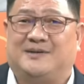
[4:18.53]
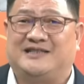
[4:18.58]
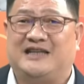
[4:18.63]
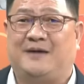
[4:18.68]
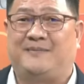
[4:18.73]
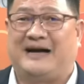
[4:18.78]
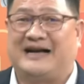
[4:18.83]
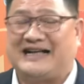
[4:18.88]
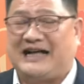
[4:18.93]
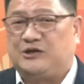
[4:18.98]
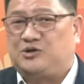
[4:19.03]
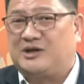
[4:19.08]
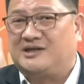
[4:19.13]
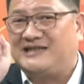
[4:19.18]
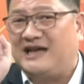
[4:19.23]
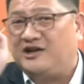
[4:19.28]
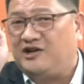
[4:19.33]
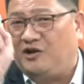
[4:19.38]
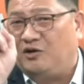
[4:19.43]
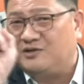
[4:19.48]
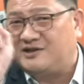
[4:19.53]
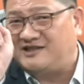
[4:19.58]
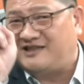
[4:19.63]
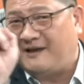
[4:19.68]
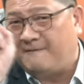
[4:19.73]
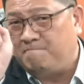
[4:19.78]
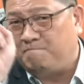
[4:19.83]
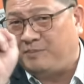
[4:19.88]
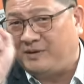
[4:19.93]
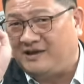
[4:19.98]
你知道吗？感觉像你用
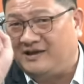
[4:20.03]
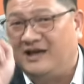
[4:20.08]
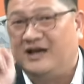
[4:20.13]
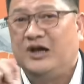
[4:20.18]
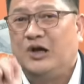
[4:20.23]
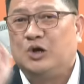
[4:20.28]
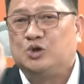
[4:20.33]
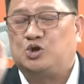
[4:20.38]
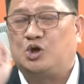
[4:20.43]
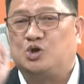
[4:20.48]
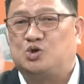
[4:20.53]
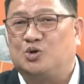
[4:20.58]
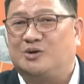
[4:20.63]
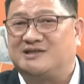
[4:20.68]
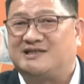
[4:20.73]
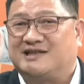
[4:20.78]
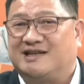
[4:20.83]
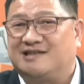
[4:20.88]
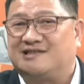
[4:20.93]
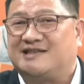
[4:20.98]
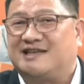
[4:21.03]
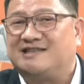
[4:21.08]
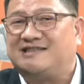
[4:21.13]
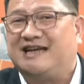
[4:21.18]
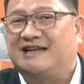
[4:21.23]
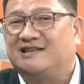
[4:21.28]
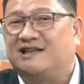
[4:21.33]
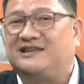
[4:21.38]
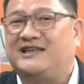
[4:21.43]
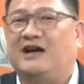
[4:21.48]
铅笔去做整个神
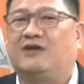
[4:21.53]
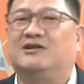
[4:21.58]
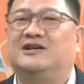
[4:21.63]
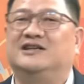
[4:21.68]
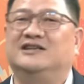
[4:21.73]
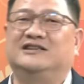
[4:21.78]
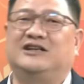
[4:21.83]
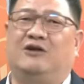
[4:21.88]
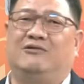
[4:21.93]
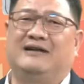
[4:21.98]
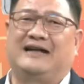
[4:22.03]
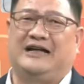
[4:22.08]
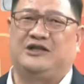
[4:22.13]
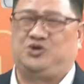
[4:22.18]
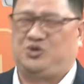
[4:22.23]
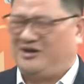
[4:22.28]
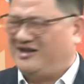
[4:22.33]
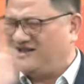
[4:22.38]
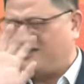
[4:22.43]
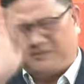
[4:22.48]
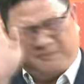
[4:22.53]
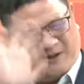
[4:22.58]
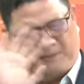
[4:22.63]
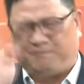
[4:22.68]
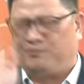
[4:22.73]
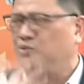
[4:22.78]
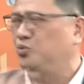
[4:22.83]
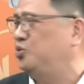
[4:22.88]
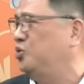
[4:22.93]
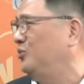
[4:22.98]
像的雕刻那种感觉，那是很
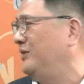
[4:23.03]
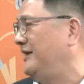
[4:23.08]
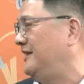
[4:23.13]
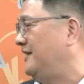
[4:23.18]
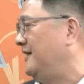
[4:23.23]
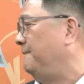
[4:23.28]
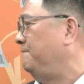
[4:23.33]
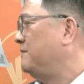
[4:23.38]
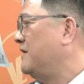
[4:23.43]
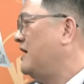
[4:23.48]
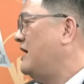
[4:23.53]
不对的。